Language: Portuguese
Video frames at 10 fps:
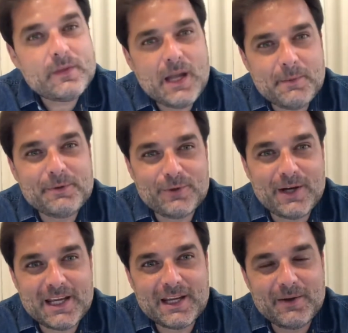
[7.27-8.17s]
é uma
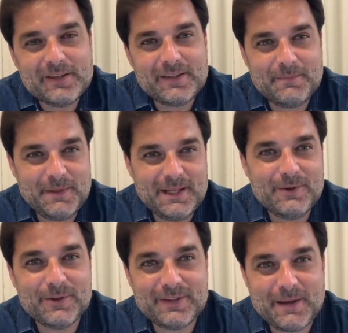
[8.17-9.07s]
historinha que eu recebi,
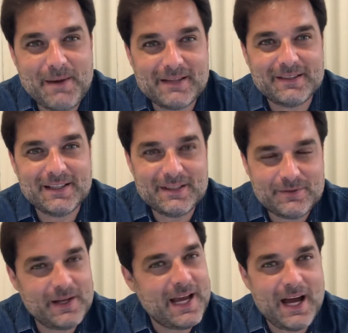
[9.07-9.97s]
gostei bastante,
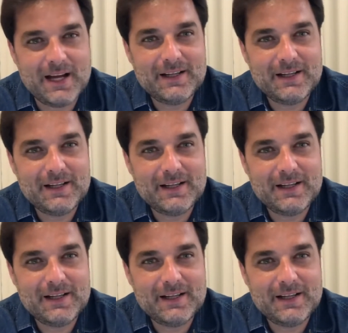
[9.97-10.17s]
falei, ah,